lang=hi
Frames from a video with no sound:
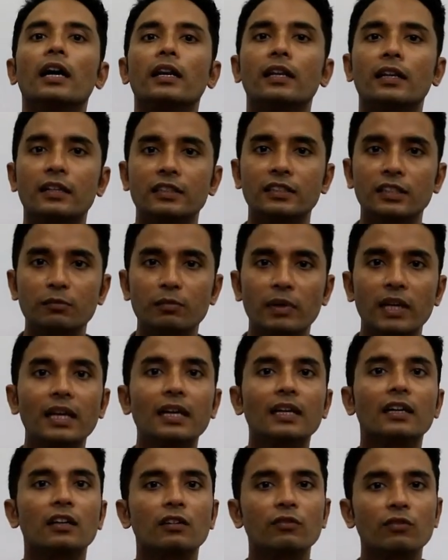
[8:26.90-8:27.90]
एनर्जी
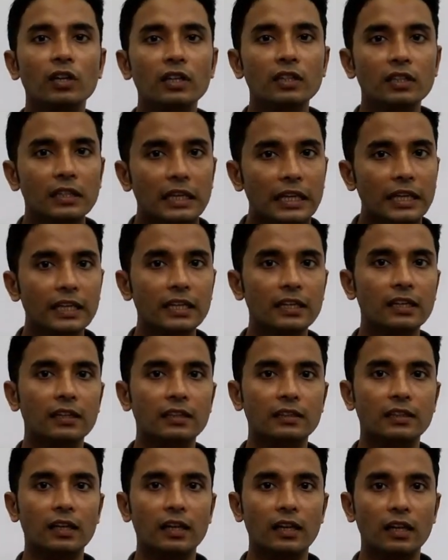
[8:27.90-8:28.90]
में कन्वर्ट नहीं
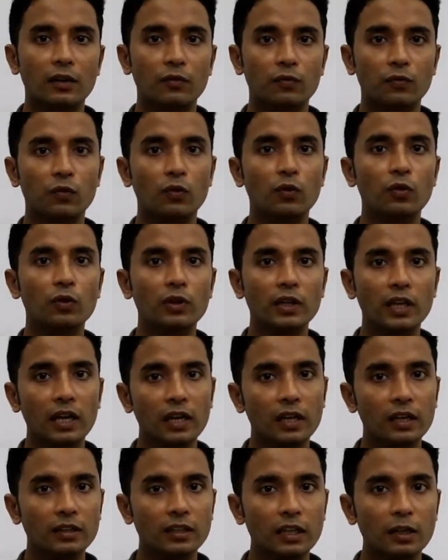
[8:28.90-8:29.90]
करता है वो क्या
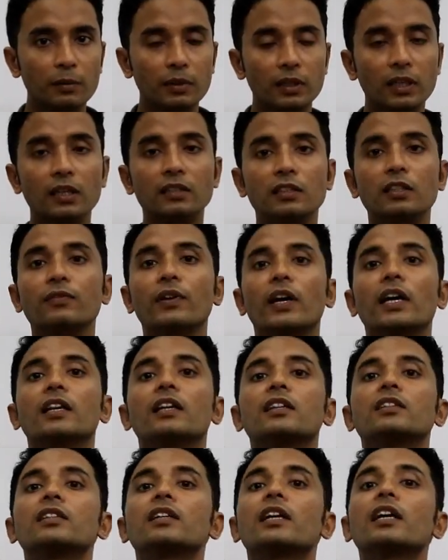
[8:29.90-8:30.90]
करता है बेटा सिर्फ
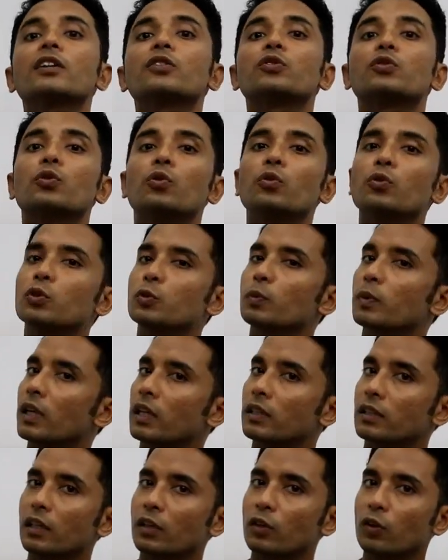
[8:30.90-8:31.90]
एनर्जी का एक सोर्स
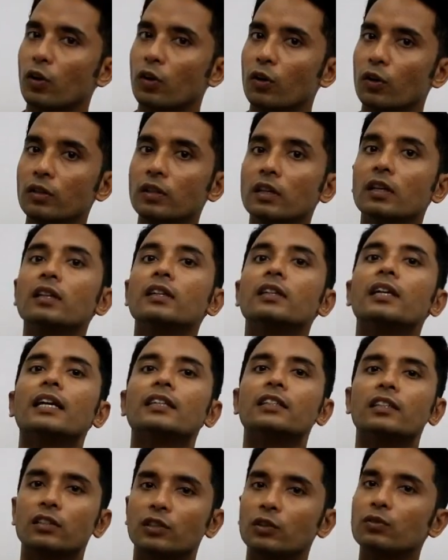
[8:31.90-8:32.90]
बनाता है कौन
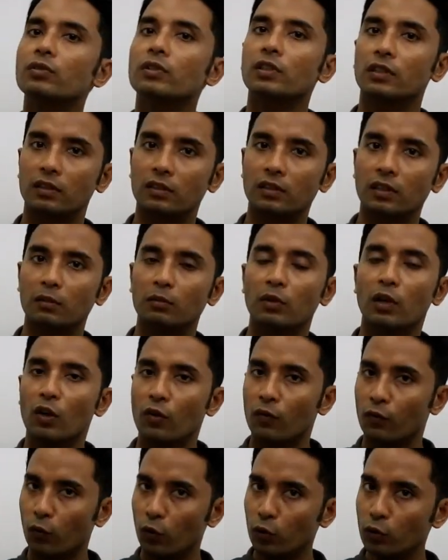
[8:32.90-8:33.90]
डाइजेस्टिव सिस्टम
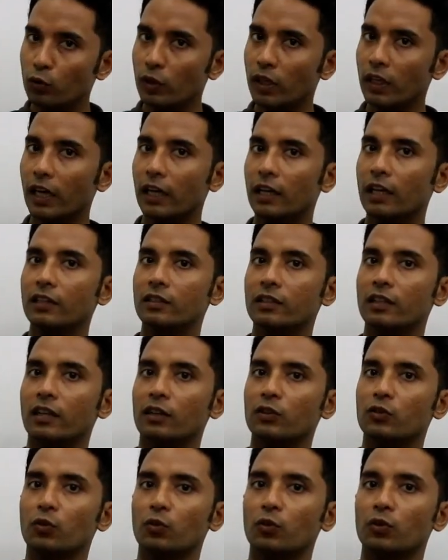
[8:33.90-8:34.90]
वो जो एक एनर्जी
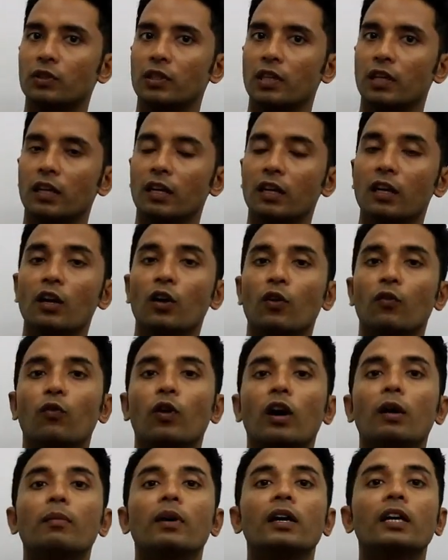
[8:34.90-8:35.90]
का सोर्स है वो
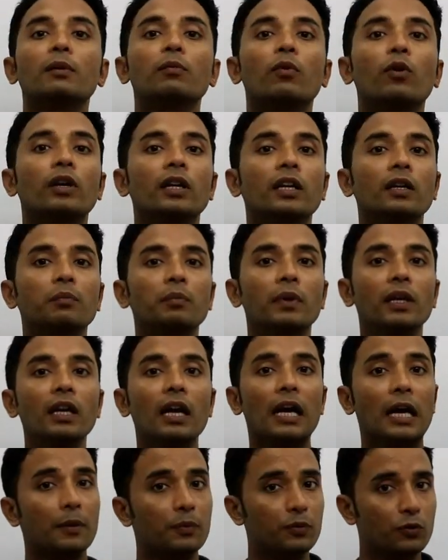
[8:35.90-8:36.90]
हमारी बॉडी में
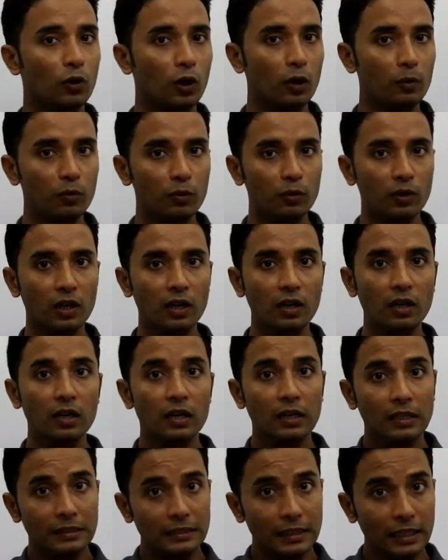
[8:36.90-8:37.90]
एब्जॉर्ब होगा
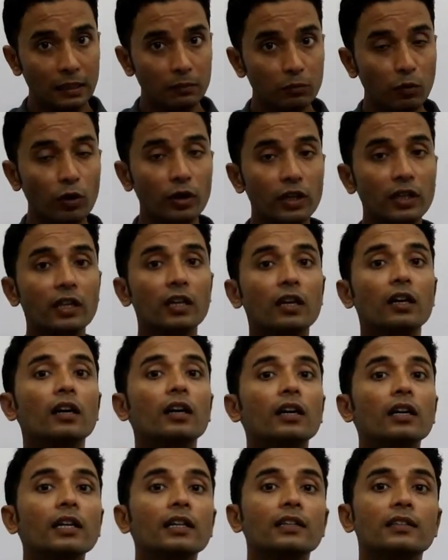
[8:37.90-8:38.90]
देन बॉडी के
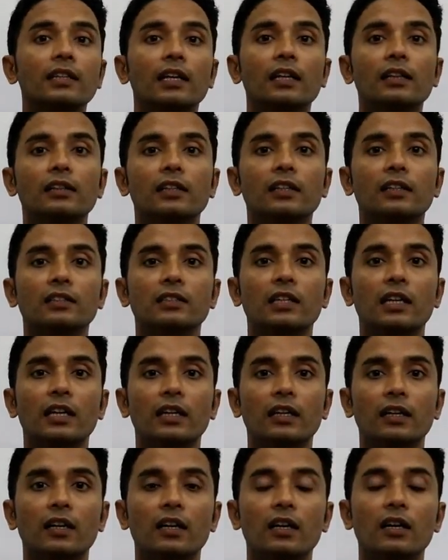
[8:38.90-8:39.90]
हर एक सेल तक
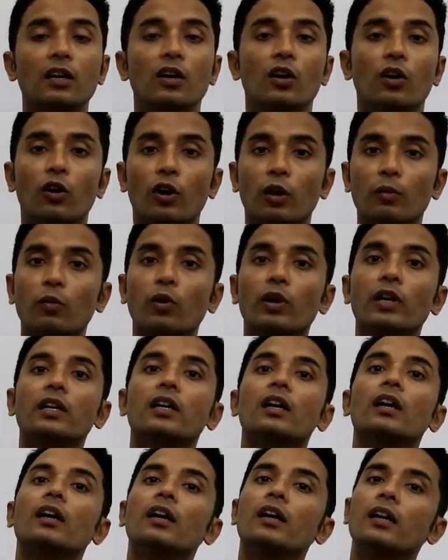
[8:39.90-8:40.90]
जाएगा और बॉडी
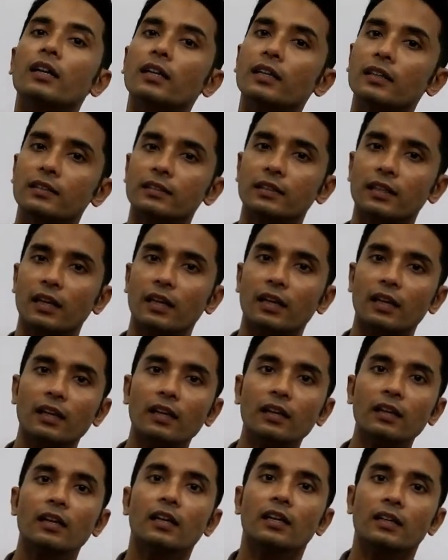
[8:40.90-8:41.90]
का हर एक
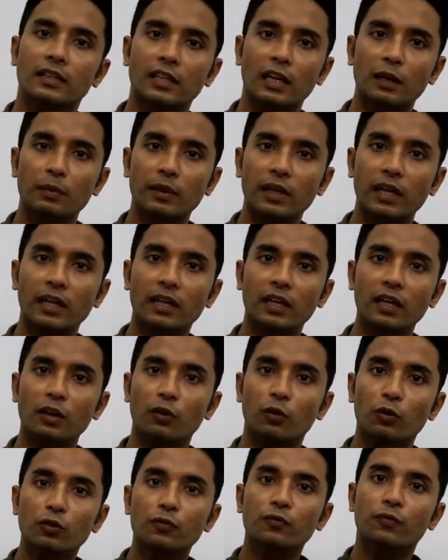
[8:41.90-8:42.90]
सेल क्या बनाएगा
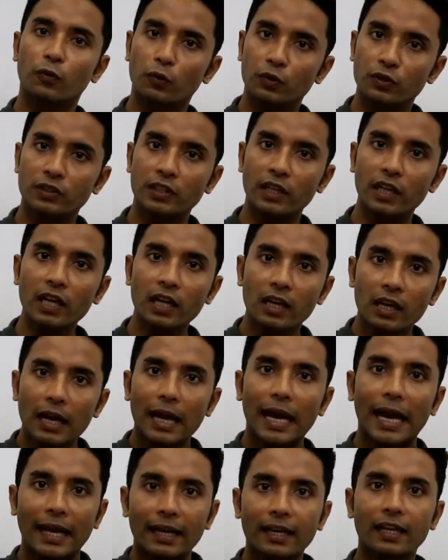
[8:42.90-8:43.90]
उस फूड से
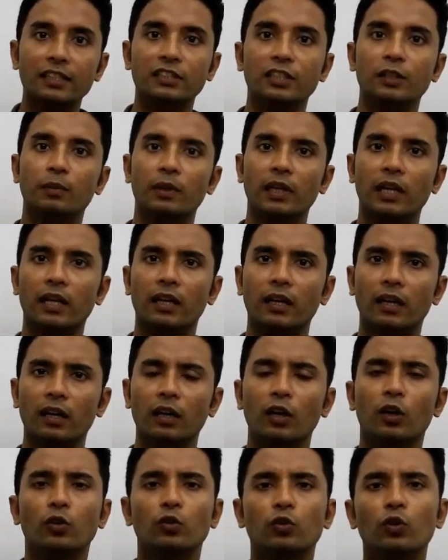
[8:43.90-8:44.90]
एनर्जी बनाएगा
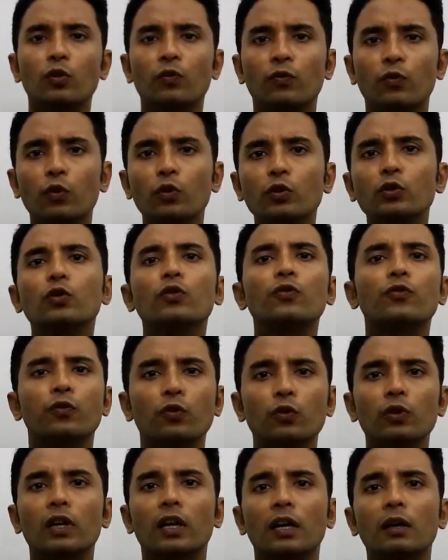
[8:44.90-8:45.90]
तो वो जो
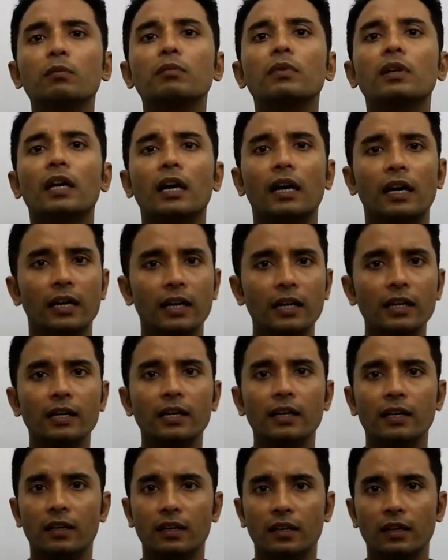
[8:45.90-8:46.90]
फूड हम खाए
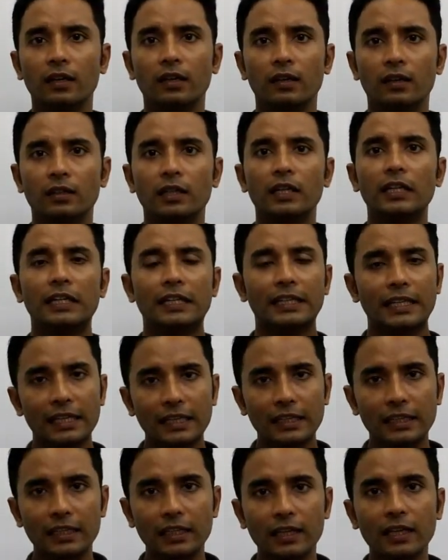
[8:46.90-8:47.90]
हैं
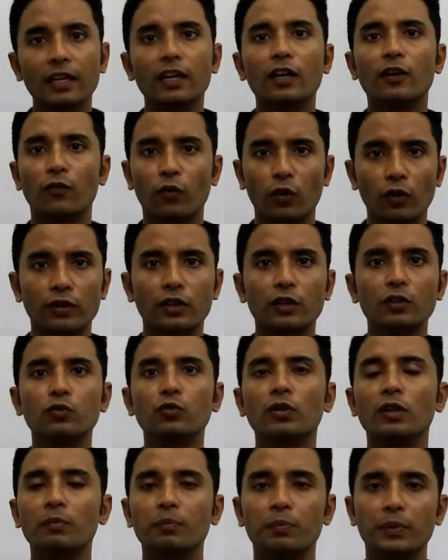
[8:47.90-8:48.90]
इनटेक किए हैं वाटर
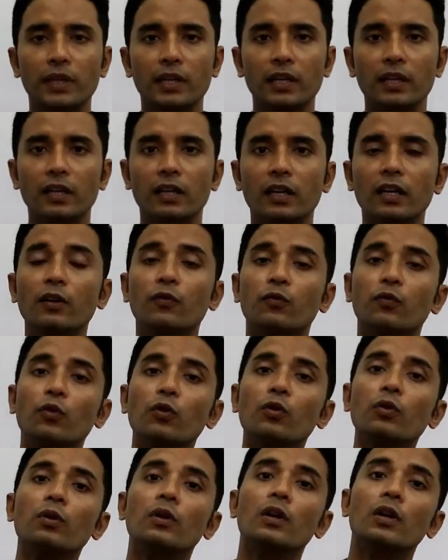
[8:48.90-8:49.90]
जो हम पिए हैं वो
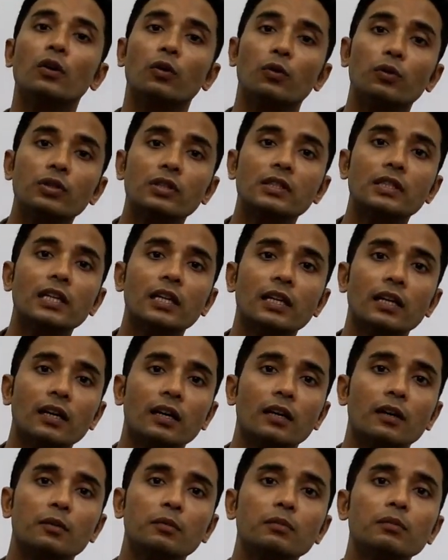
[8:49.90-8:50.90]
उससे
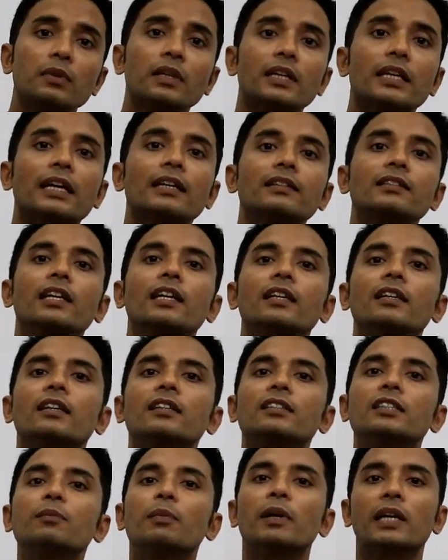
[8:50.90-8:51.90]
हम कैसे
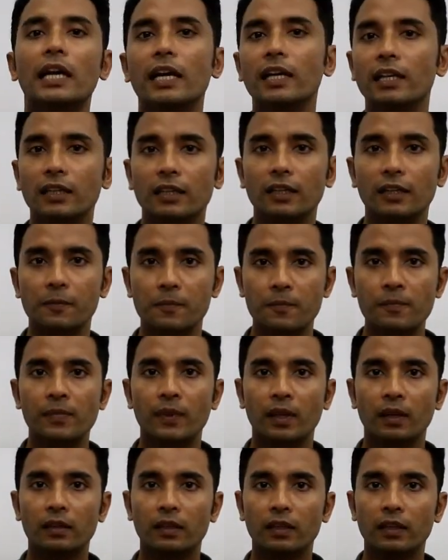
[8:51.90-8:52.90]
एनर्जी बनाएंगे
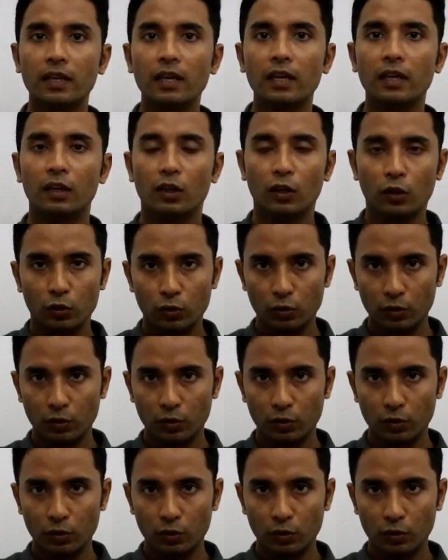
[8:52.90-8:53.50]
ठीक है